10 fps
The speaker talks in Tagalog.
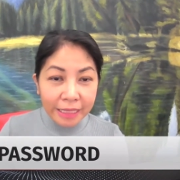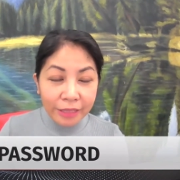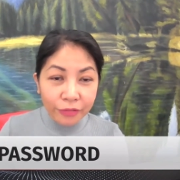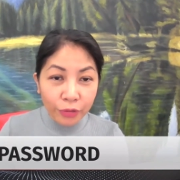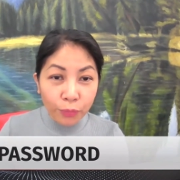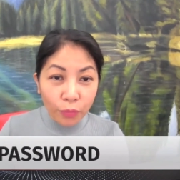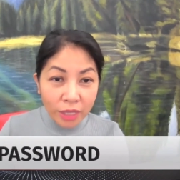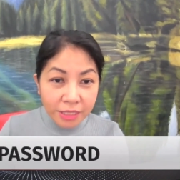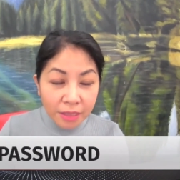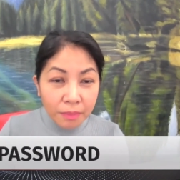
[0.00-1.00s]
Either
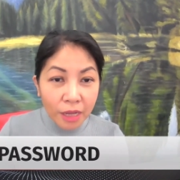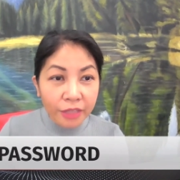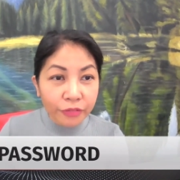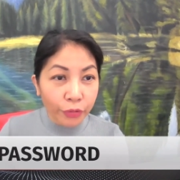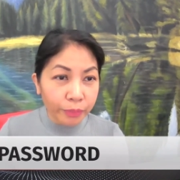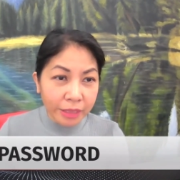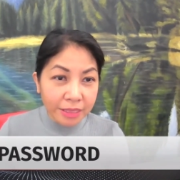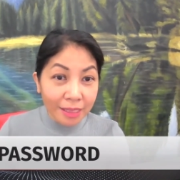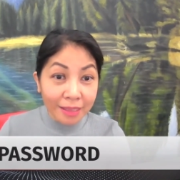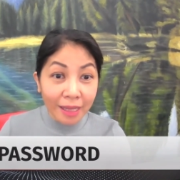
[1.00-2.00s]
once a month or
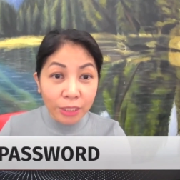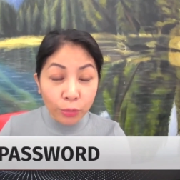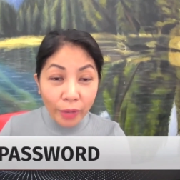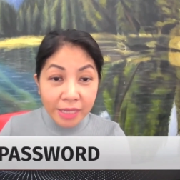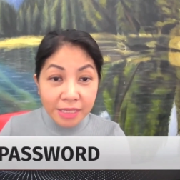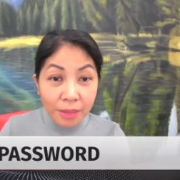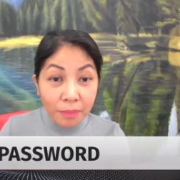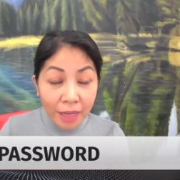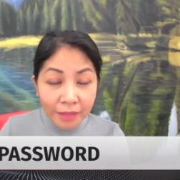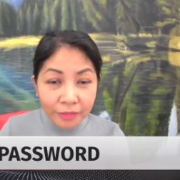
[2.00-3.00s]
minsan nga twice a
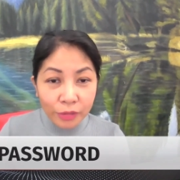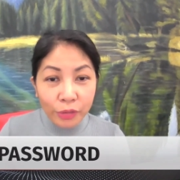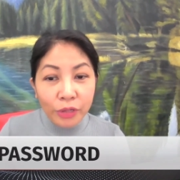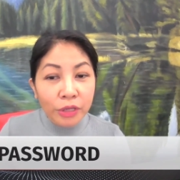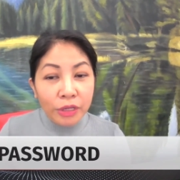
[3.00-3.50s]
month, no?